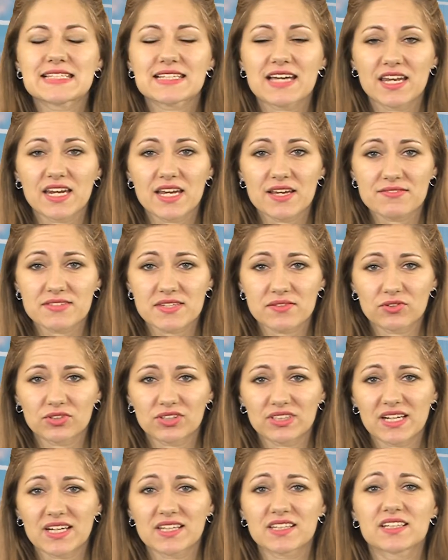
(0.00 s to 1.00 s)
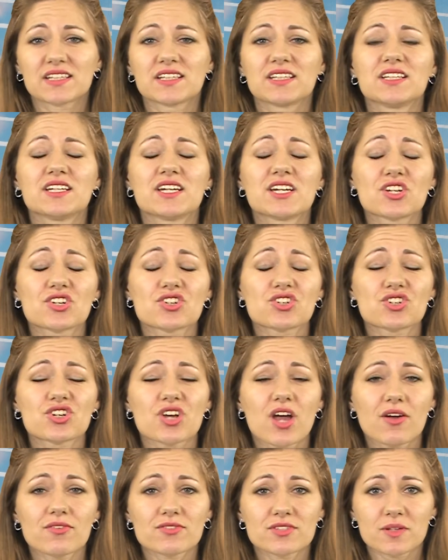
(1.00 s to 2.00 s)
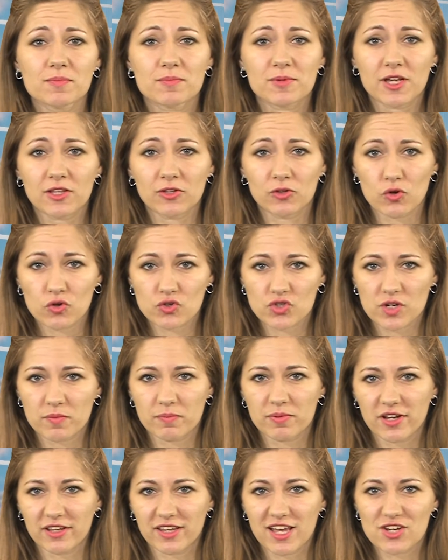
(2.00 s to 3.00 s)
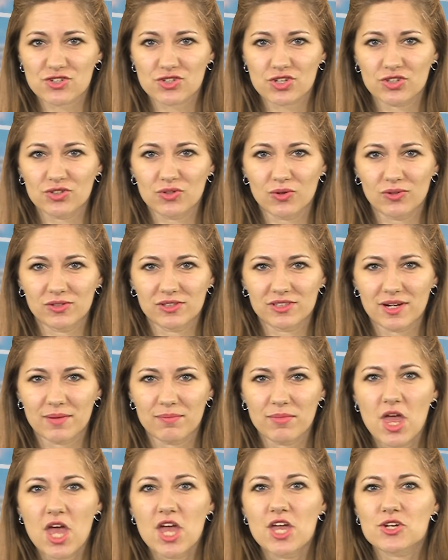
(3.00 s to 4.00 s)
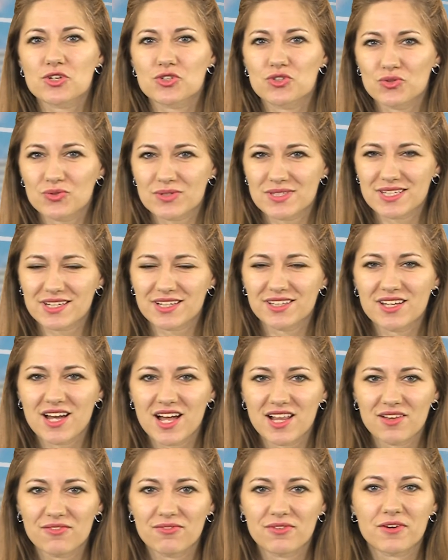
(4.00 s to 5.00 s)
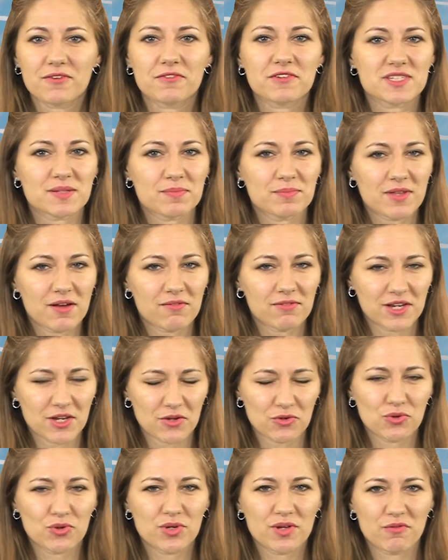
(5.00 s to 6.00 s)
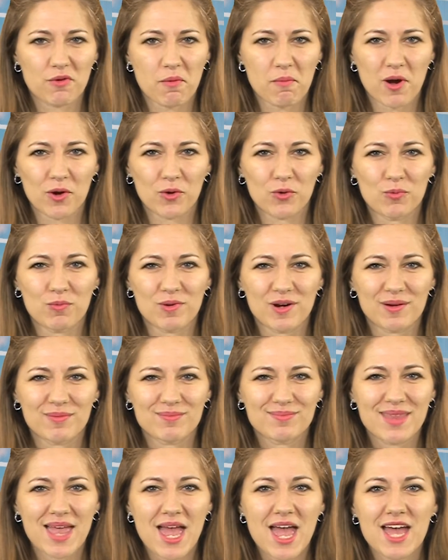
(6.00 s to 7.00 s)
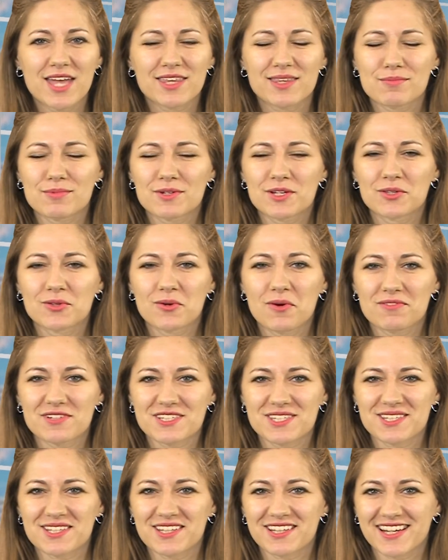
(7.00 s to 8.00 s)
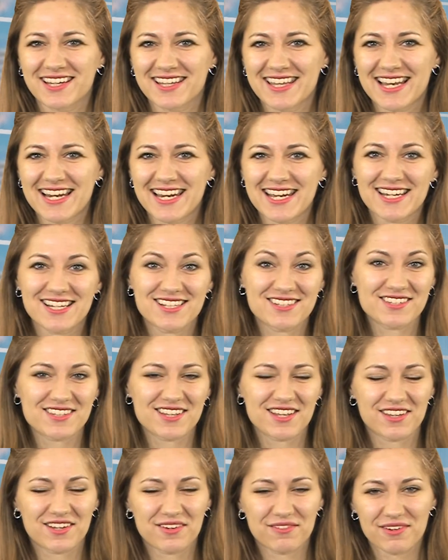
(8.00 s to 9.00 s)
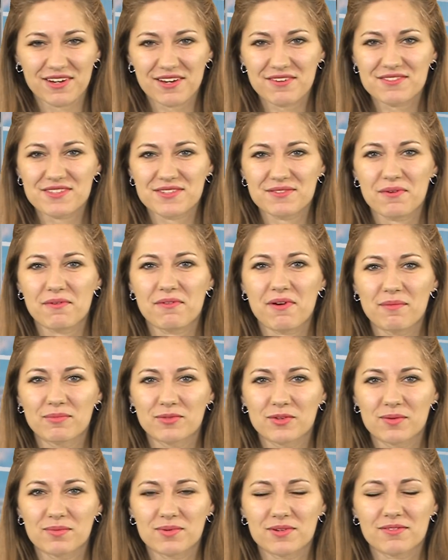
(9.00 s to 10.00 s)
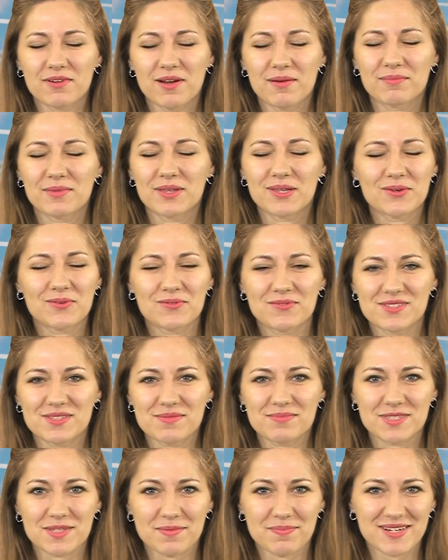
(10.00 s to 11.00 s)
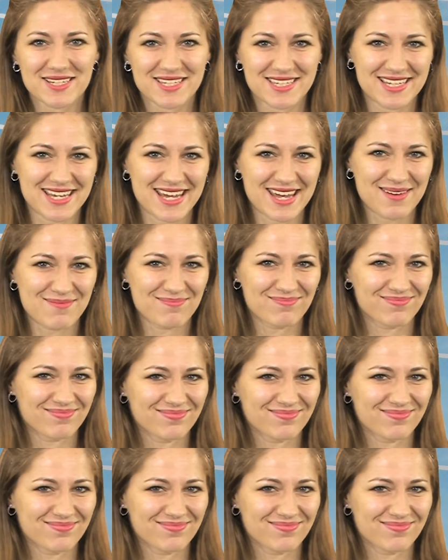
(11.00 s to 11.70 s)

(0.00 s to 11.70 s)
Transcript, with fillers: Скорее всего, трейдеры не решаются продолжить продажи доллара и ждут сигналов к возобновлению его покупок. Это были новости на канале Инста ТВ. Всего вам доброго и увидимся позднее.